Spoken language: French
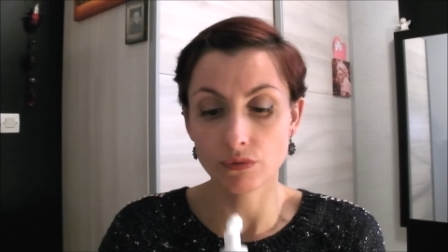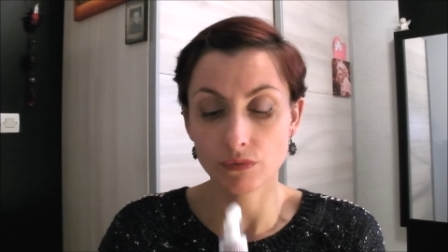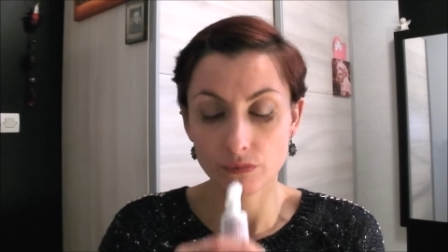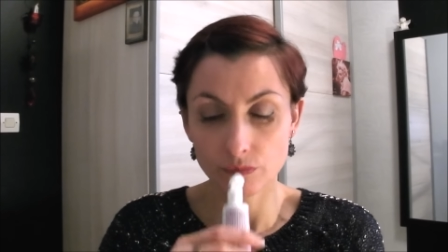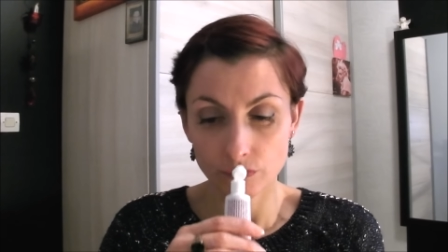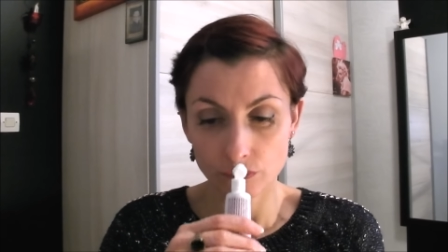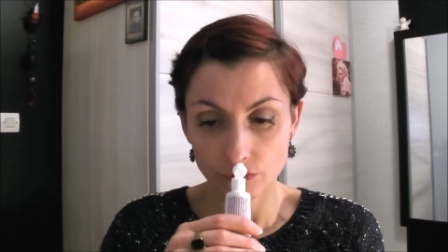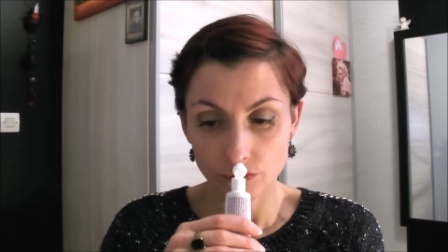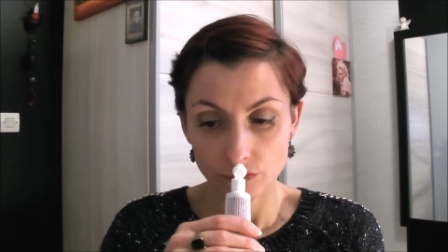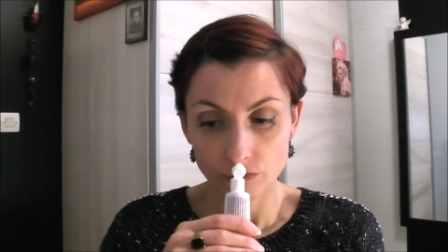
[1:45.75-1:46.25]
Euh,
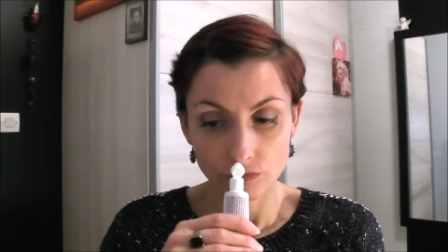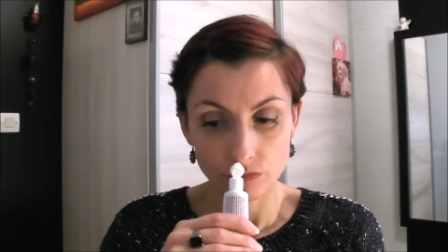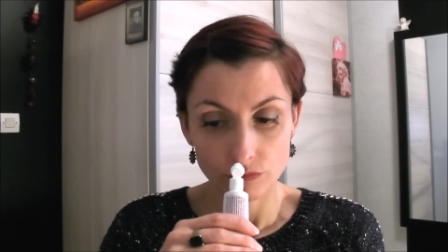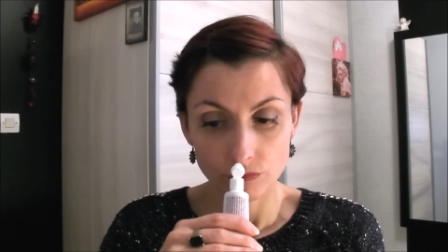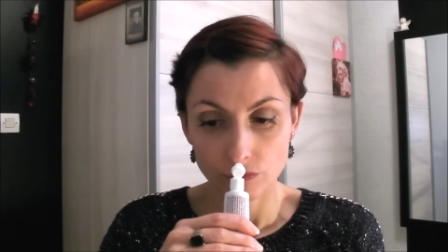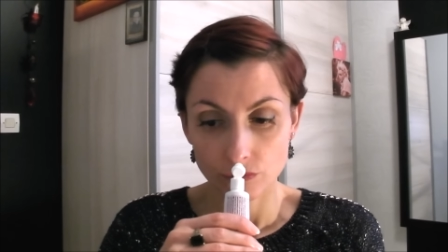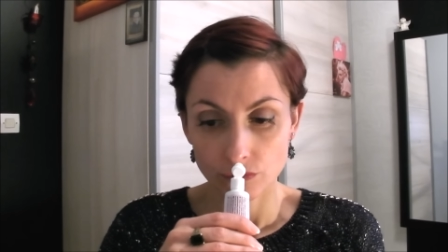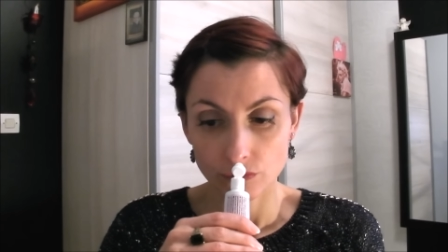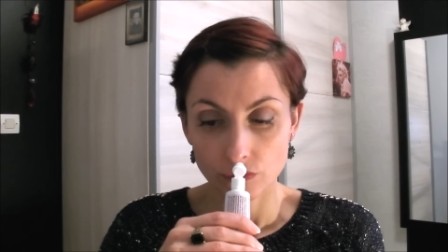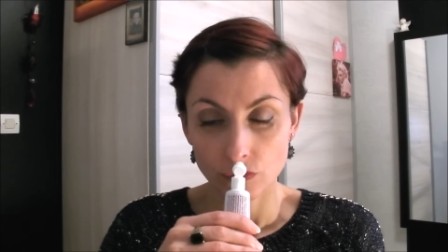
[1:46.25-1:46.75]

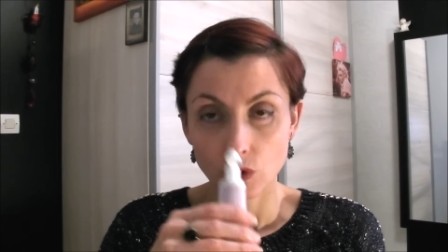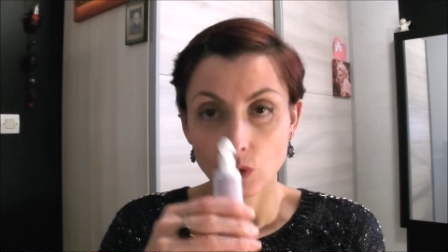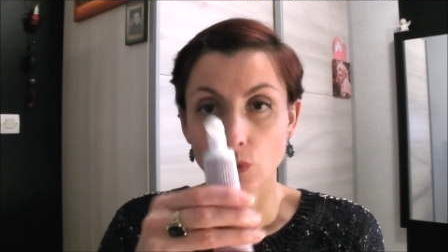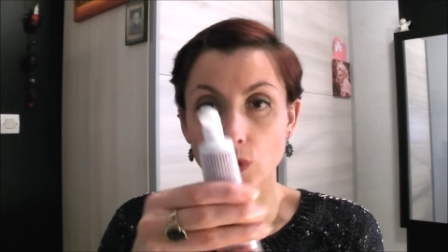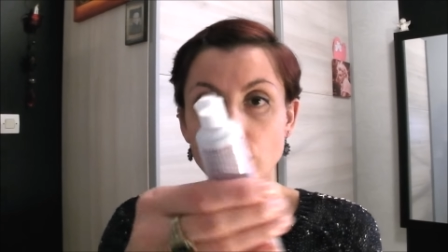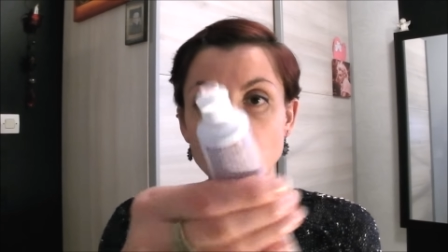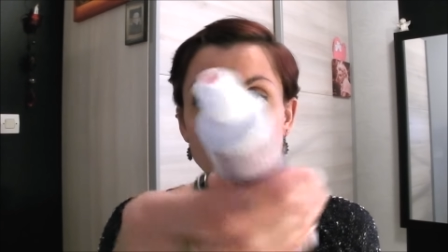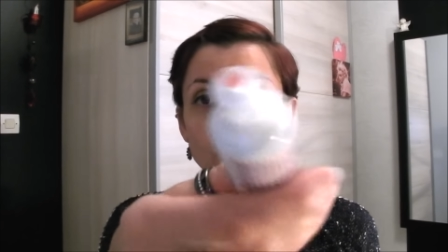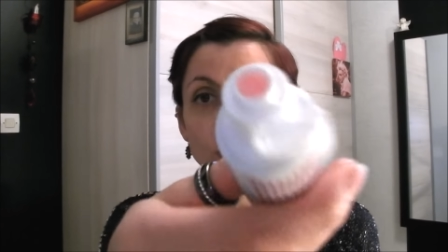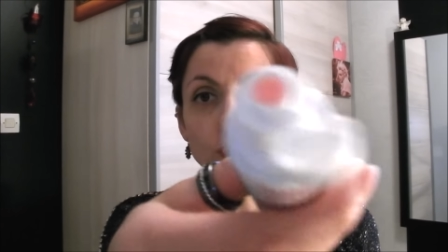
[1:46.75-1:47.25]

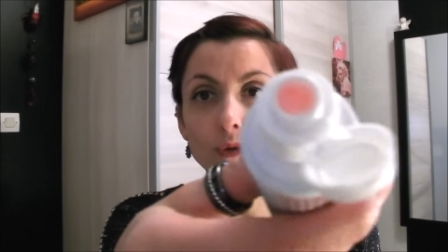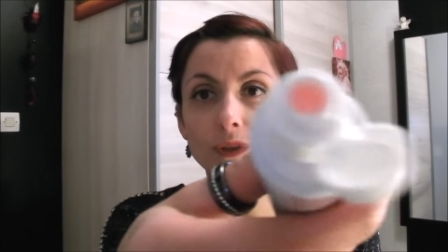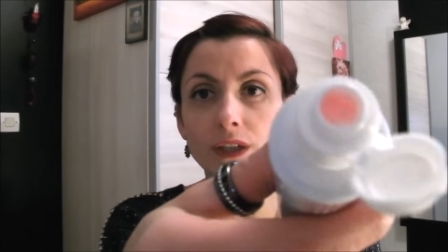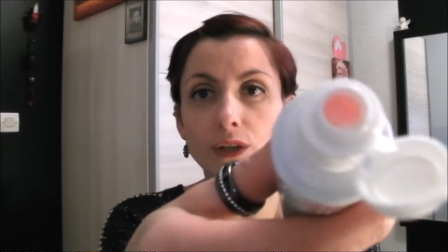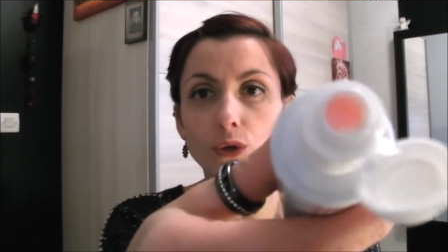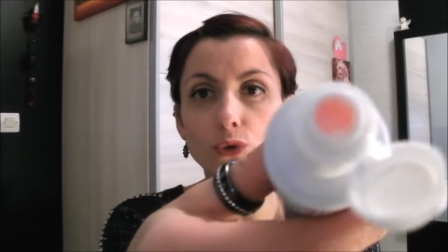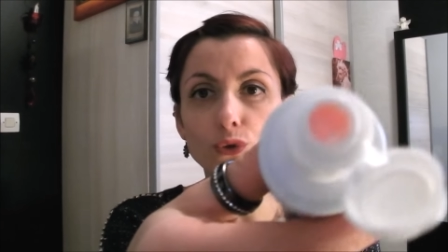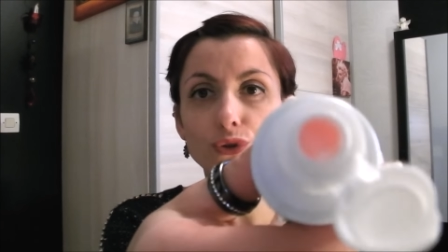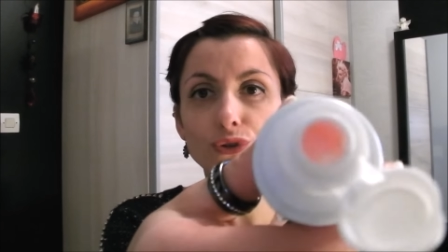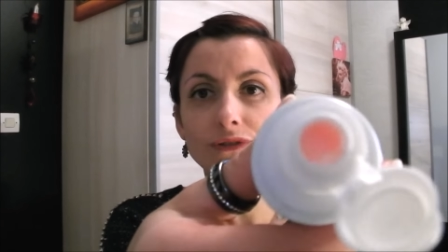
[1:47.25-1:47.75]
ouais, ils sont bons, il est
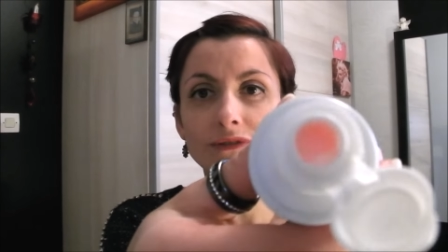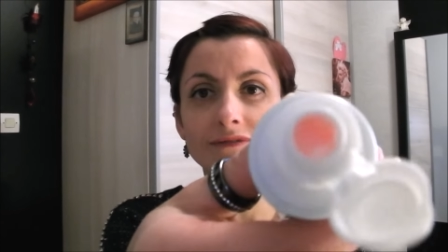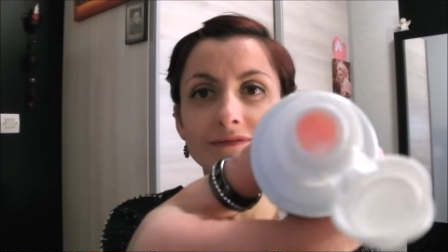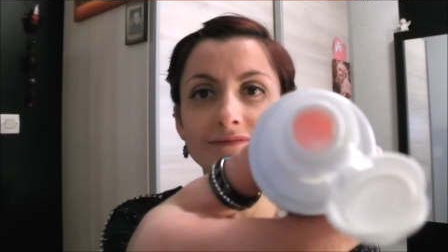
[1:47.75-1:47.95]
rose.